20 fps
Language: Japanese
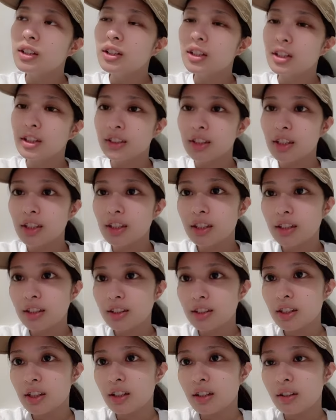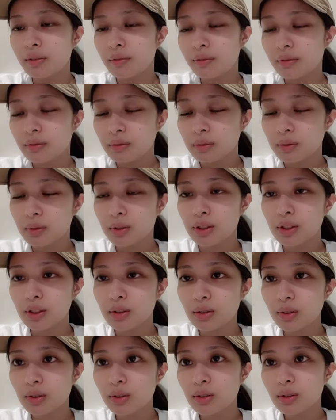なんか最近さもう仕
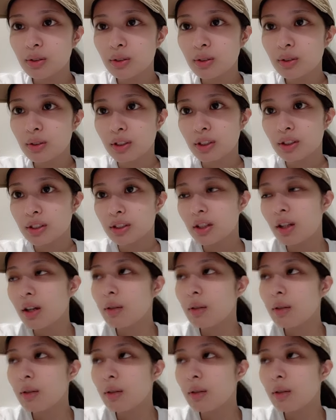事とか